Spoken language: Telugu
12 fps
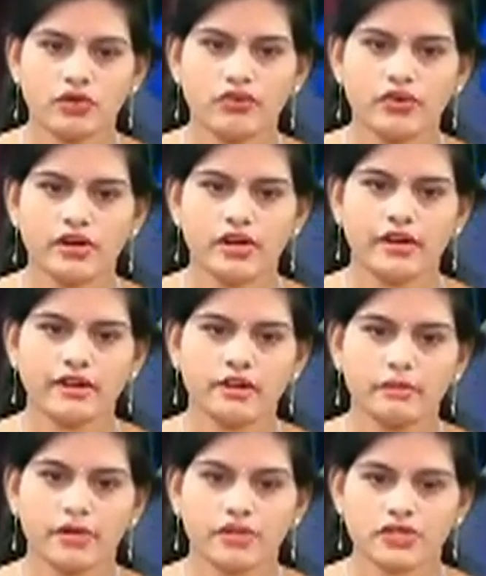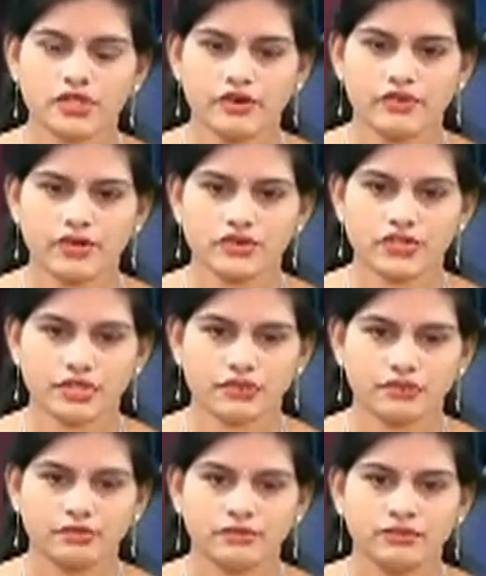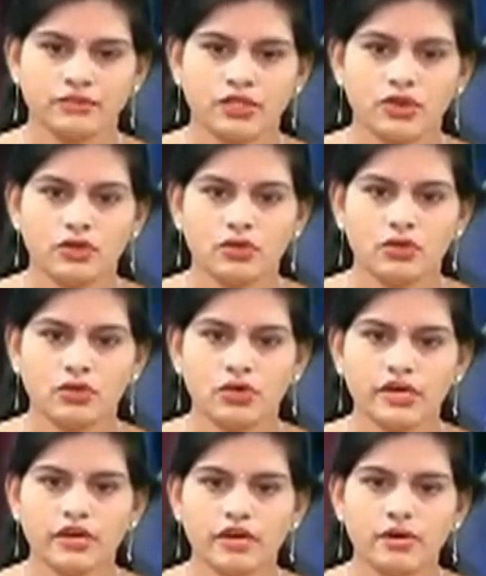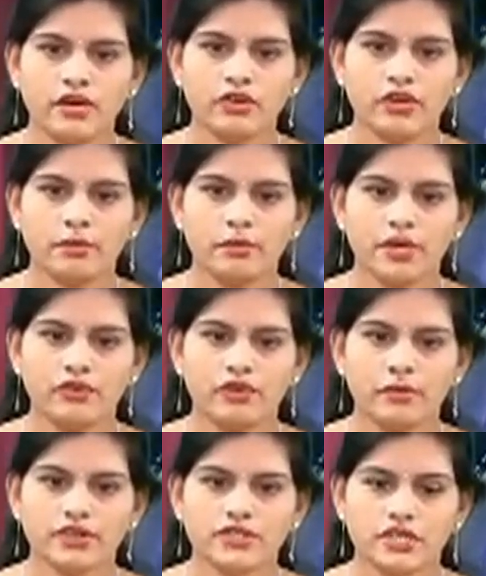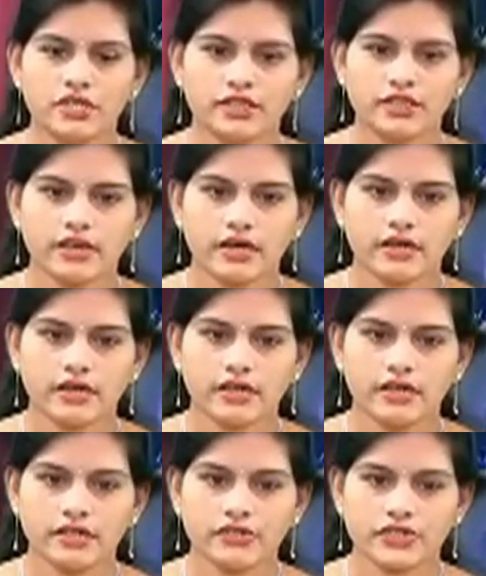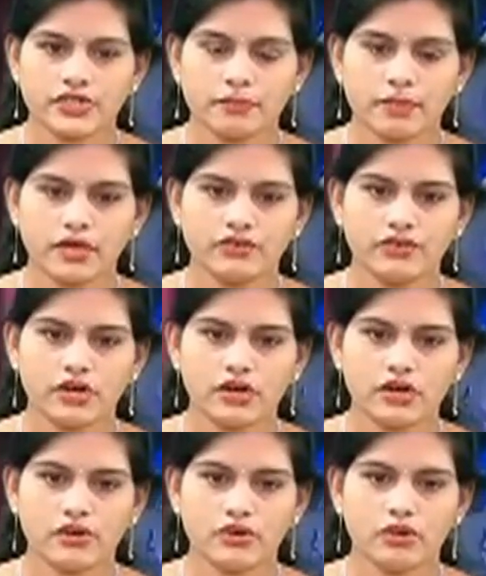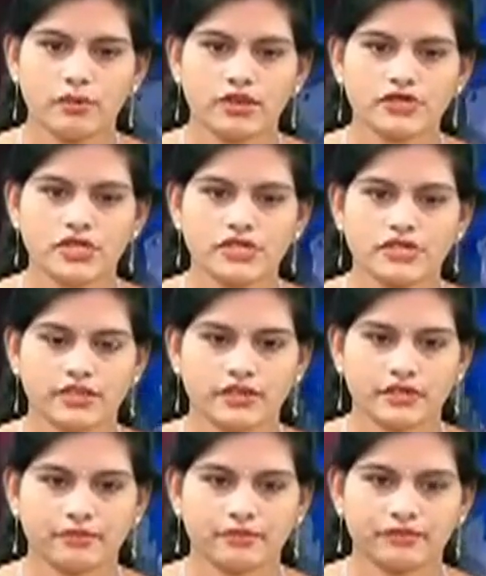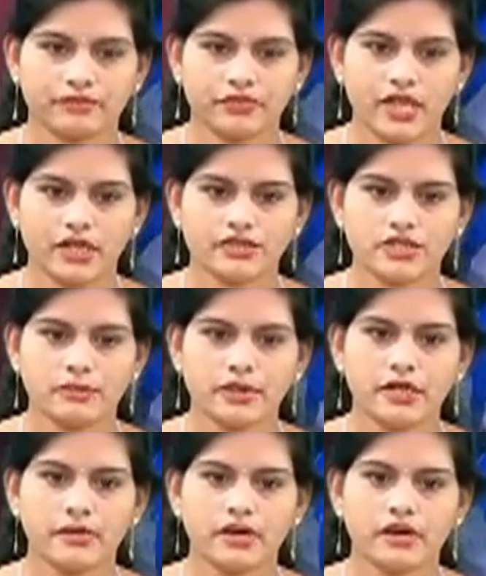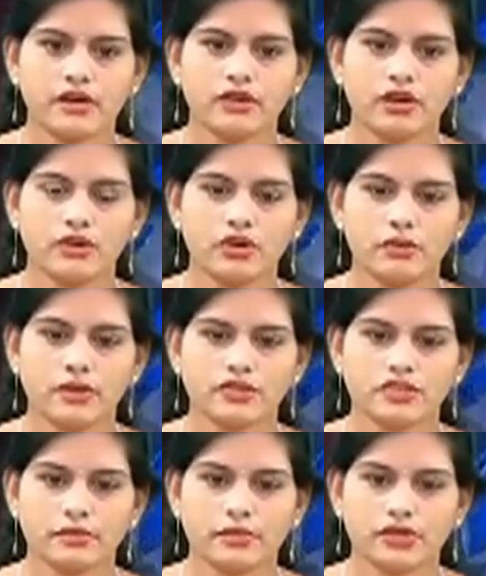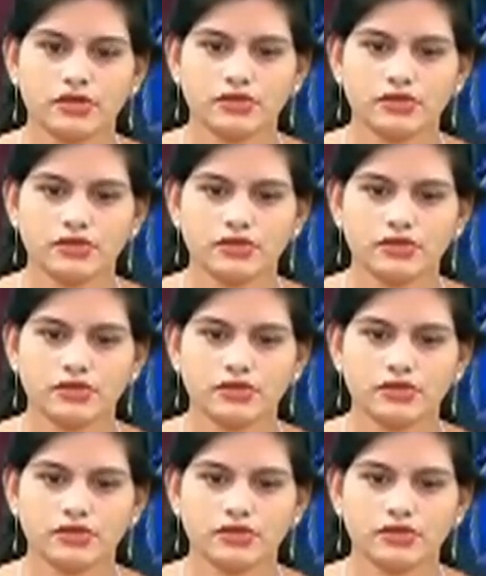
బాధ్యత కోవిడ్ నైన్టీన్ కరోనా పరీక్షలు వేగవంతం కొండాపూర్ పంచాయతీలో మల్లెల కంగారెడ్డిపల్లి గ్రామంలో కరోనా కోవిడ్ నైన్టీన్ పరీక్షలు నిర్వహించారు గోరింట్ల మండలం ఎంపీడీఓ